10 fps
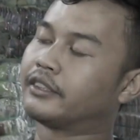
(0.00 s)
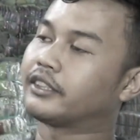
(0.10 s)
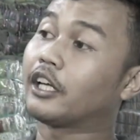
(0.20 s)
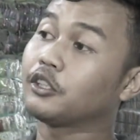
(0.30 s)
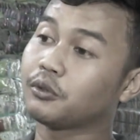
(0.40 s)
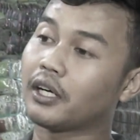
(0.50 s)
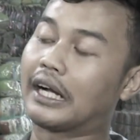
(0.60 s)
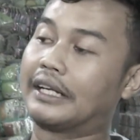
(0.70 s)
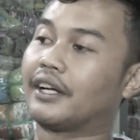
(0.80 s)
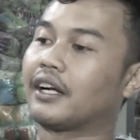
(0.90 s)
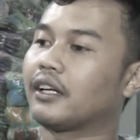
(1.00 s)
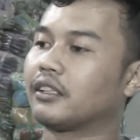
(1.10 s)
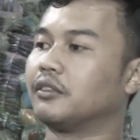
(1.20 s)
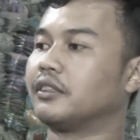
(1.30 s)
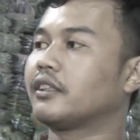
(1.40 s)
Saya juga gak nyangka
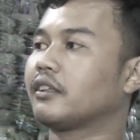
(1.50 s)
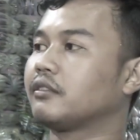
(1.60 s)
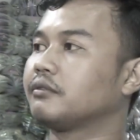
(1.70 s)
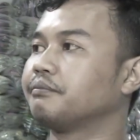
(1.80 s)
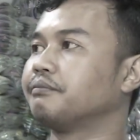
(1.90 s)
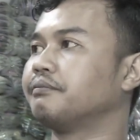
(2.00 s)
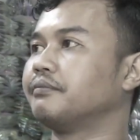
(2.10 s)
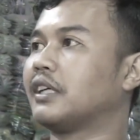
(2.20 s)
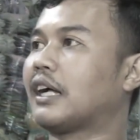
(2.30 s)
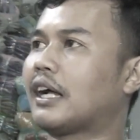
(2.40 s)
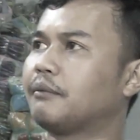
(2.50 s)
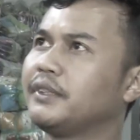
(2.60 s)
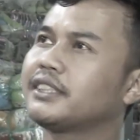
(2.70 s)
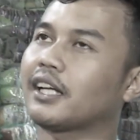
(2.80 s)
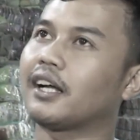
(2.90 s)
gitu ya.
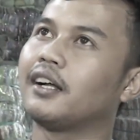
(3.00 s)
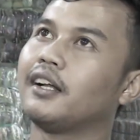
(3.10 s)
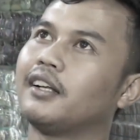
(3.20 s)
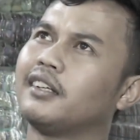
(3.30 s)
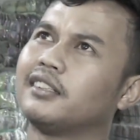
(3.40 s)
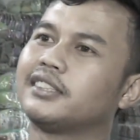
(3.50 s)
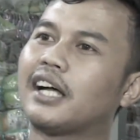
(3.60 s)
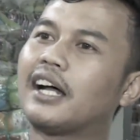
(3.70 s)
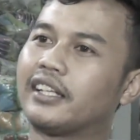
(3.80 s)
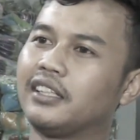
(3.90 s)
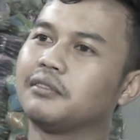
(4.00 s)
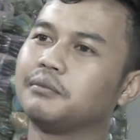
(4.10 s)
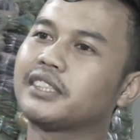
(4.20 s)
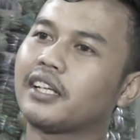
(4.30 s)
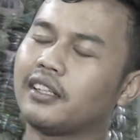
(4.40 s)
Bisa sehari
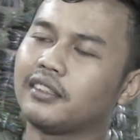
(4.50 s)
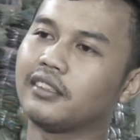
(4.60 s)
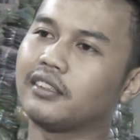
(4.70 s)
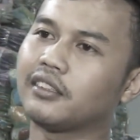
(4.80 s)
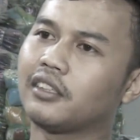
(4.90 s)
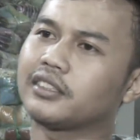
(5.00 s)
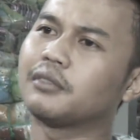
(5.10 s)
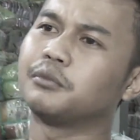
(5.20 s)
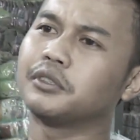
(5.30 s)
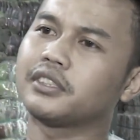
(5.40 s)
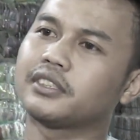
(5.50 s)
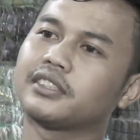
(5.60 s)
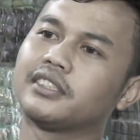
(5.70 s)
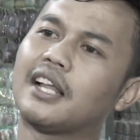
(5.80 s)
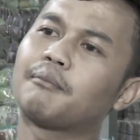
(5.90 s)
bisa
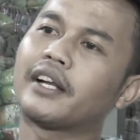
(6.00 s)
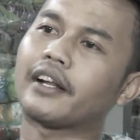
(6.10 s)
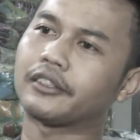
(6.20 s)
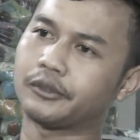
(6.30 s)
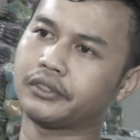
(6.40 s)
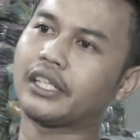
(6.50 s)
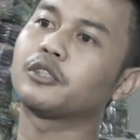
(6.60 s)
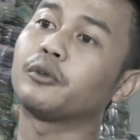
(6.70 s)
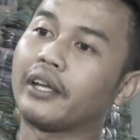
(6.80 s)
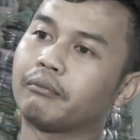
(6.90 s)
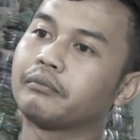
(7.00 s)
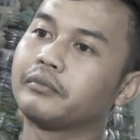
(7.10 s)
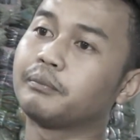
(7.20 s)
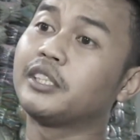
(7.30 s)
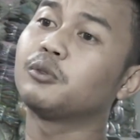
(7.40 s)
tembus 801 M
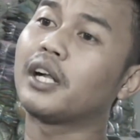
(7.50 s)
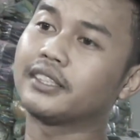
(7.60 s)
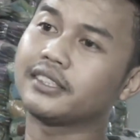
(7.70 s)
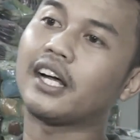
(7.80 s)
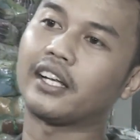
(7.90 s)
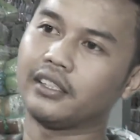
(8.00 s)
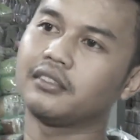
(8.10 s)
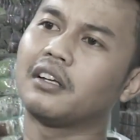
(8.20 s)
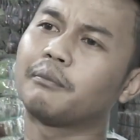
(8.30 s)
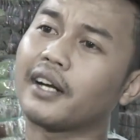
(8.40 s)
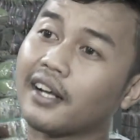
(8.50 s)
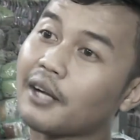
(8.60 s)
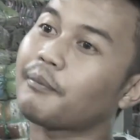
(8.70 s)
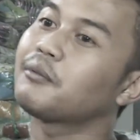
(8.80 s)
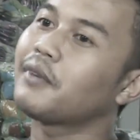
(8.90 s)
penjualan sehari
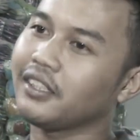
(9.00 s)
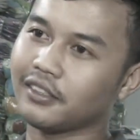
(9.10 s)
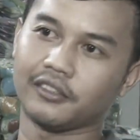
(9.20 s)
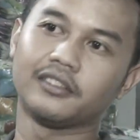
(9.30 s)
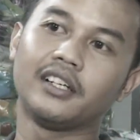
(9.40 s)
perlengkapan bayi loh.